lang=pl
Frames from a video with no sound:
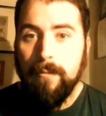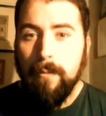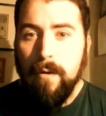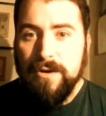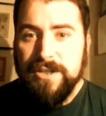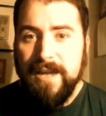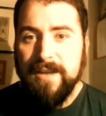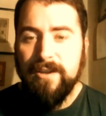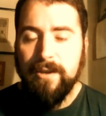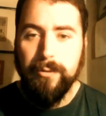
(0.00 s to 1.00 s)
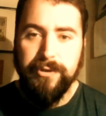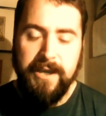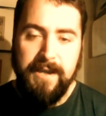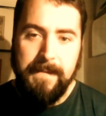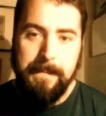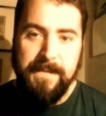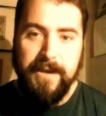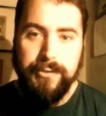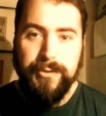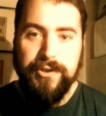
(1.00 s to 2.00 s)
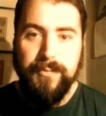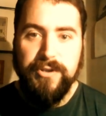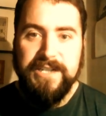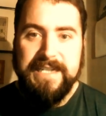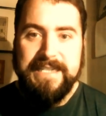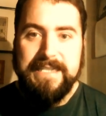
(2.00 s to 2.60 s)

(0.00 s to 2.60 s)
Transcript: E, można jedynie tutaj zarzucić może